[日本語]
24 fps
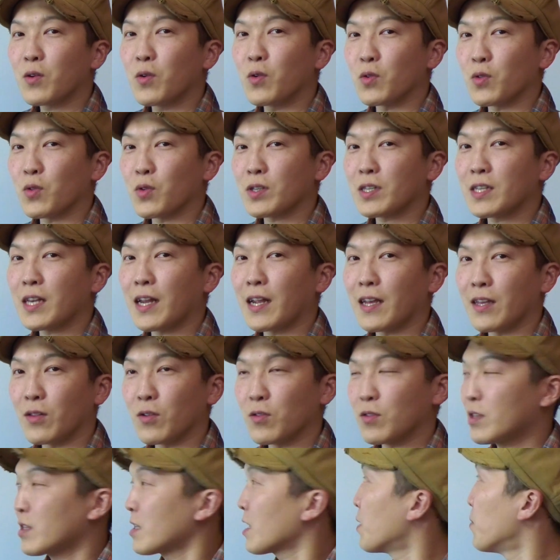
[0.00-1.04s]
行動したらいい
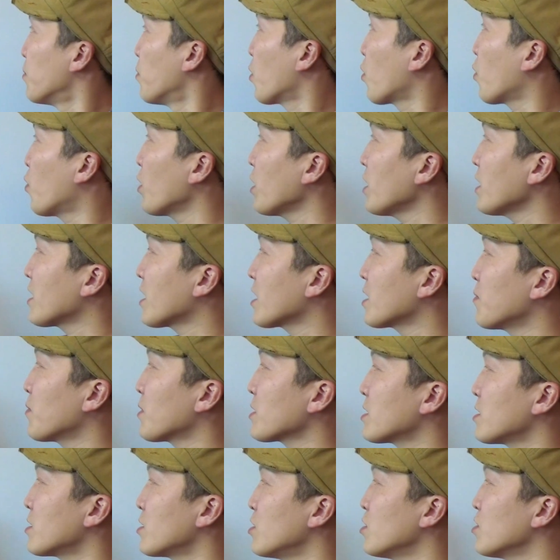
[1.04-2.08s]
のって言ったら、もうこれに限ります。